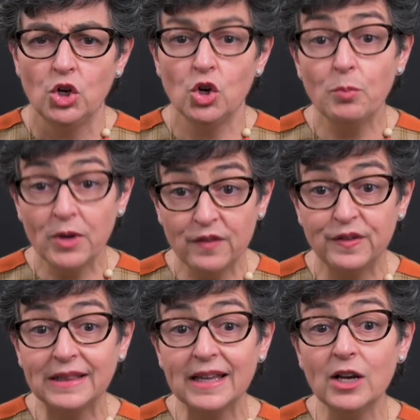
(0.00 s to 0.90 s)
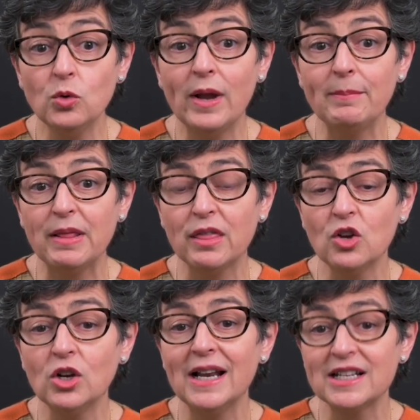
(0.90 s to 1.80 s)
No puede faltar una
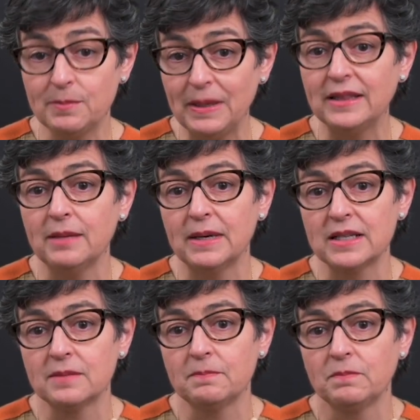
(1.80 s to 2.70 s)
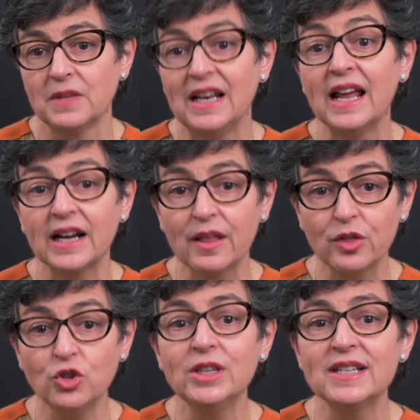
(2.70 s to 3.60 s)
mención a las víctimas, la
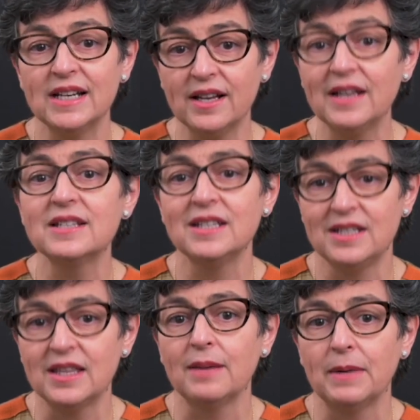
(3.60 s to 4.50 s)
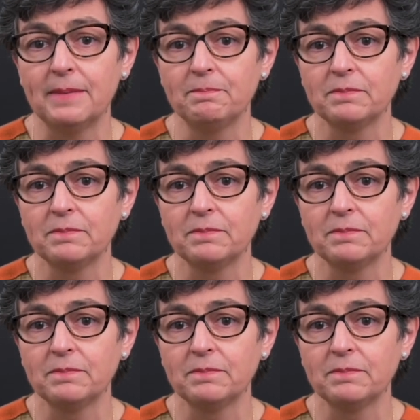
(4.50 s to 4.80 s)
razón de ser del sistema.